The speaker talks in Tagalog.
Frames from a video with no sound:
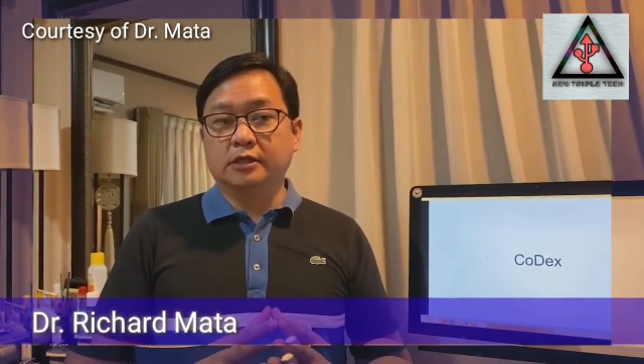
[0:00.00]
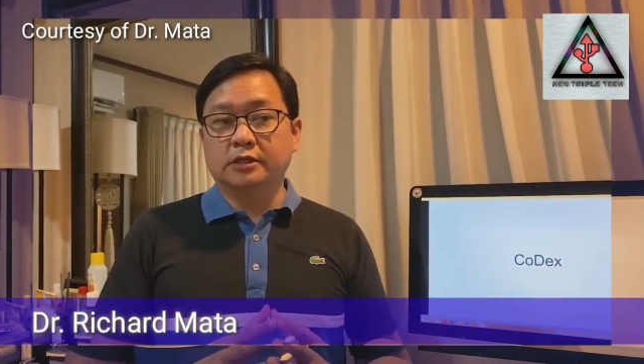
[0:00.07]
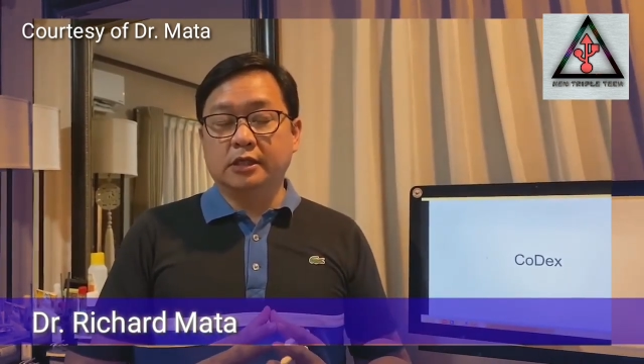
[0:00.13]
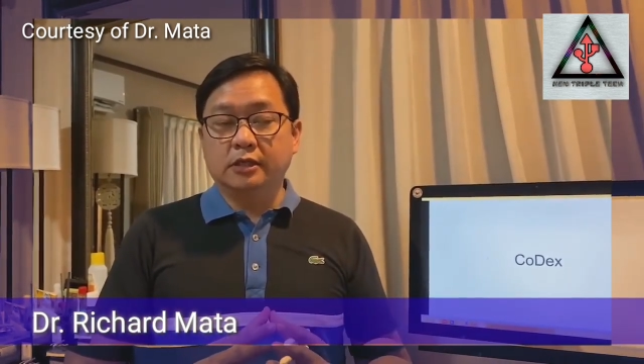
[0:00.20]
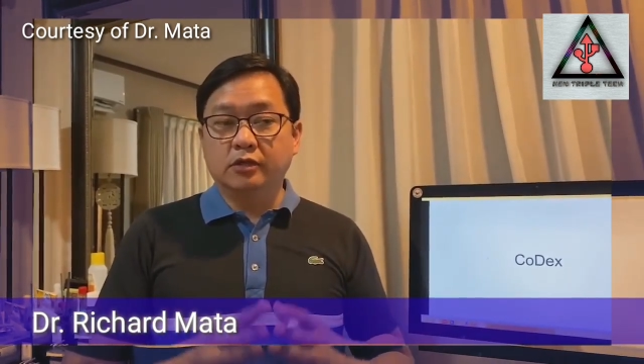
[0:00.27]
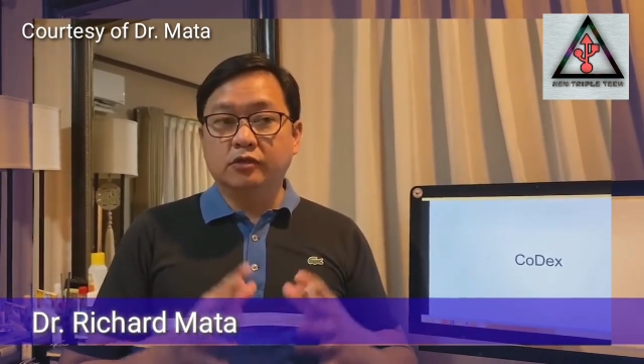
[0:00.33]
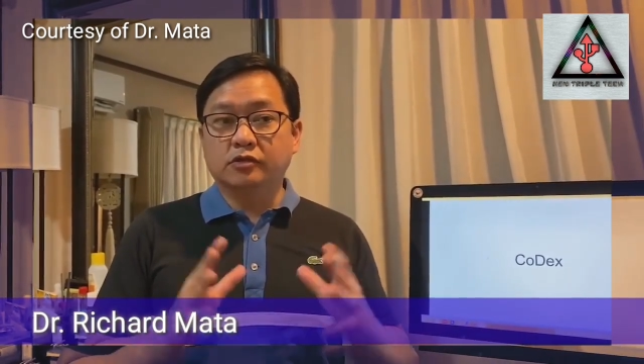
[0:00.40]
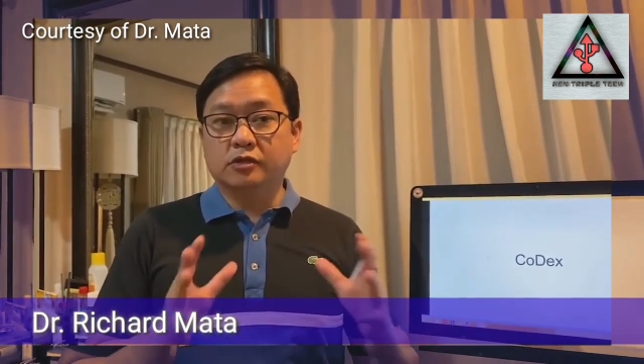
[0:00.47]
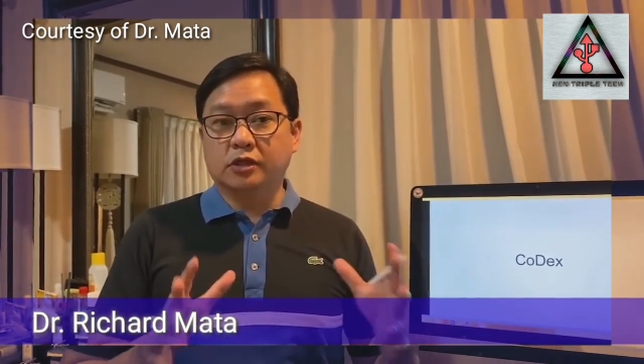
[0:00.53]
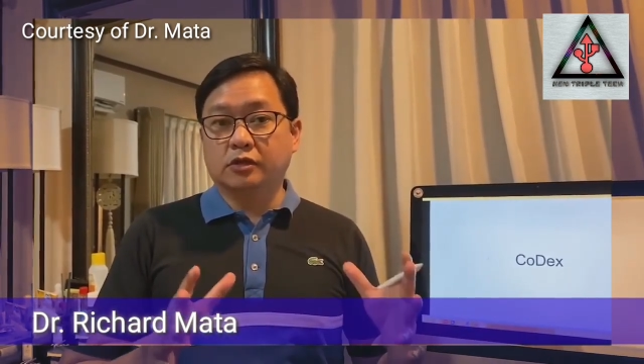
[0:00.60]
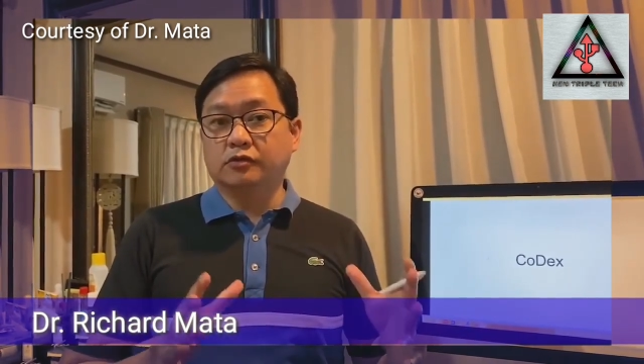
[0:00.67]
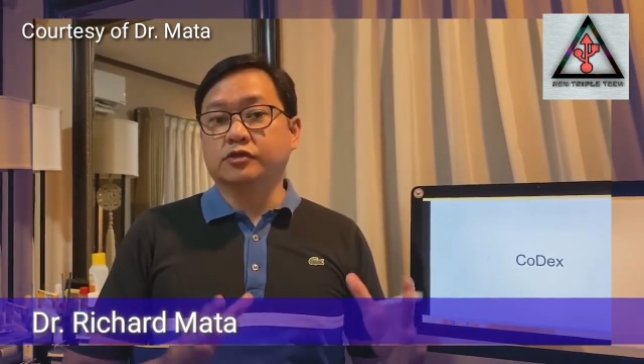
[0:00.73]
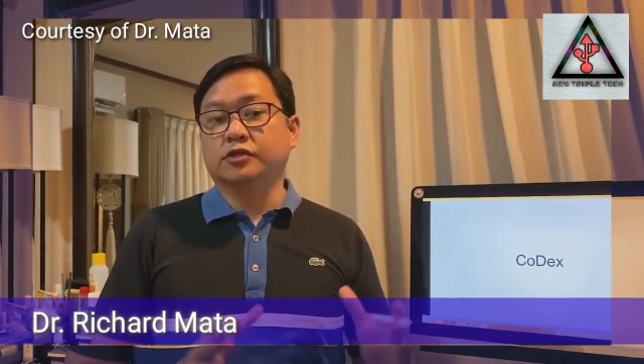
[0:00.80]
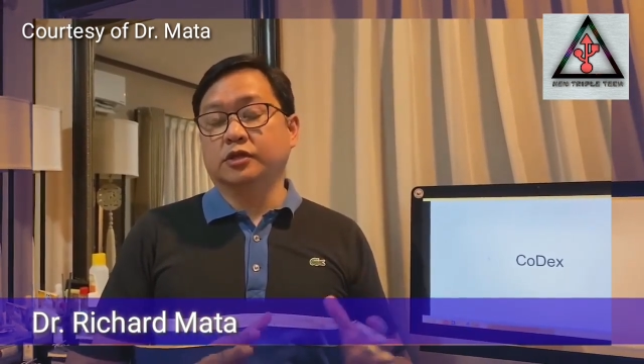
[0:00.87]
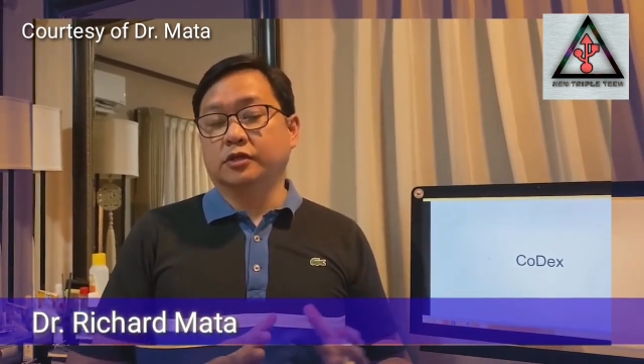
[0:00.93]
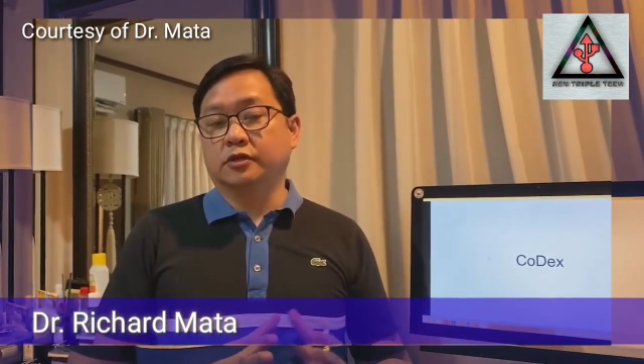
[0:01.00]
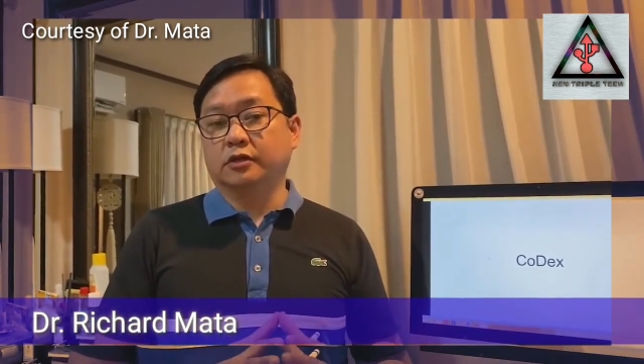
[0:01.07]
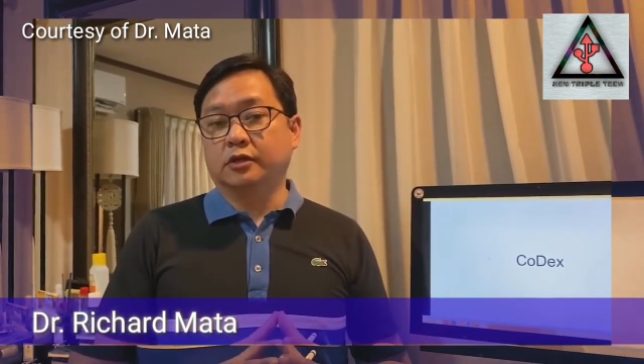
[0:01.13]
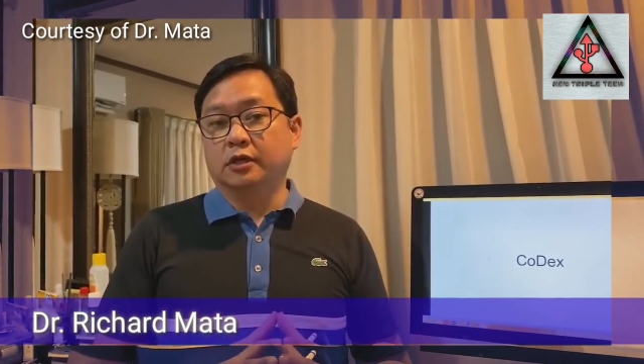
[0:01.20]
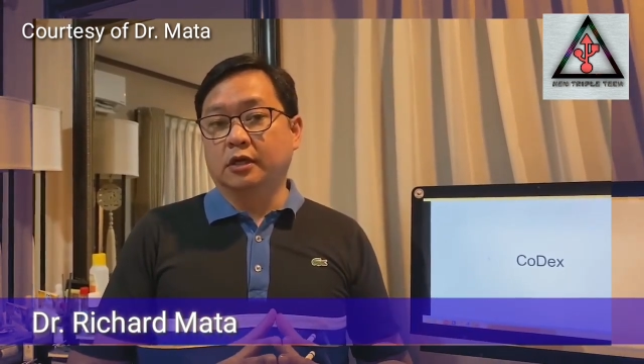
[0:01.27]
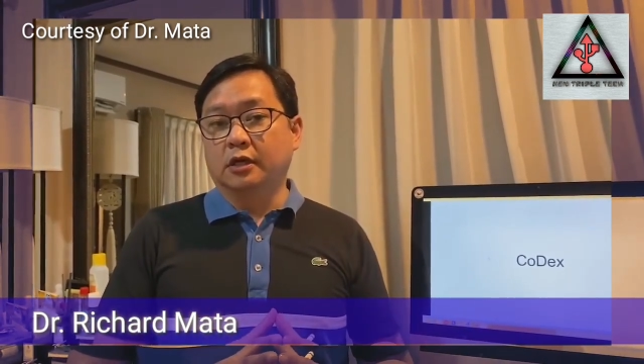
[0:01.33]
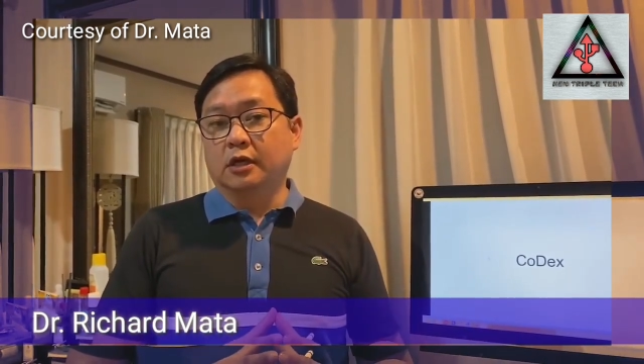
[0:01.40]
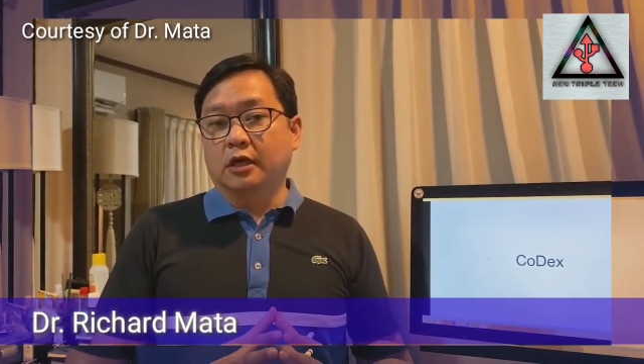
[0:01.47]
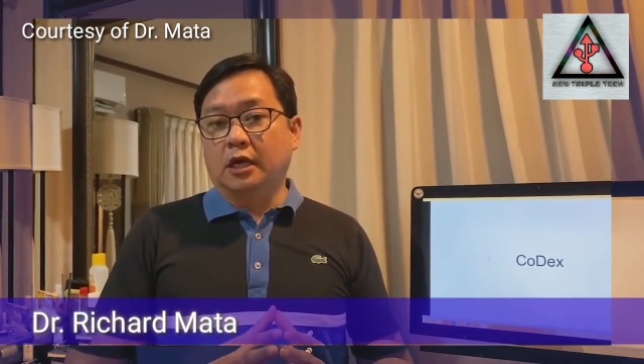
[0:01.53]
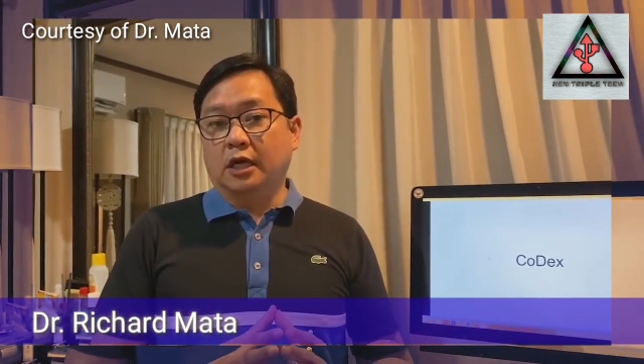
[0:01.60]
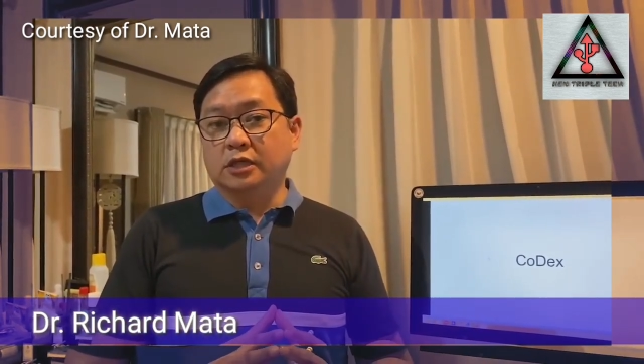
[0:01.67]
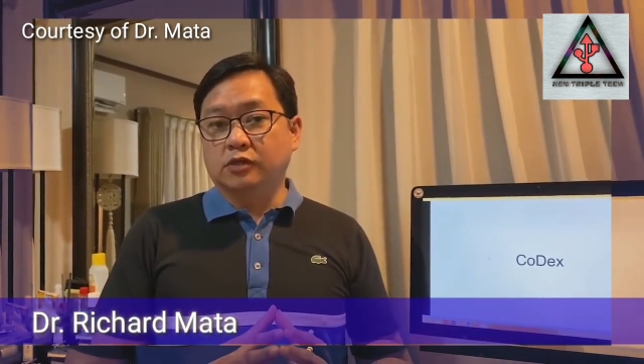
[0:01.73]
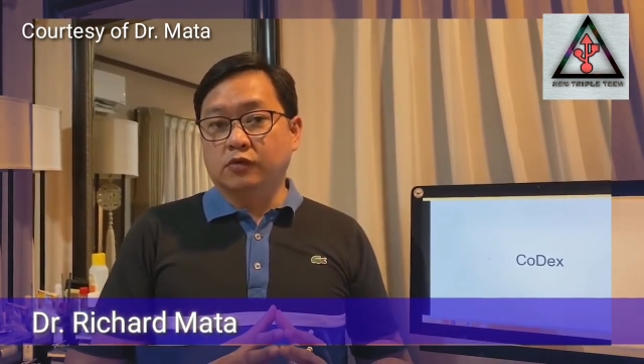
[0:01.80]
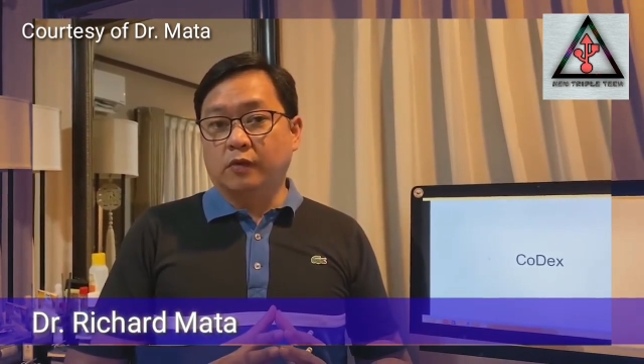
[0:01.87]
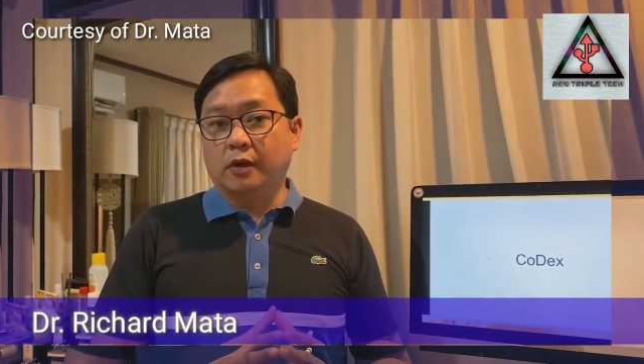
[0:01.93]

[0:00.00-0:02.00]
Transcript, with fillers: seriously considered as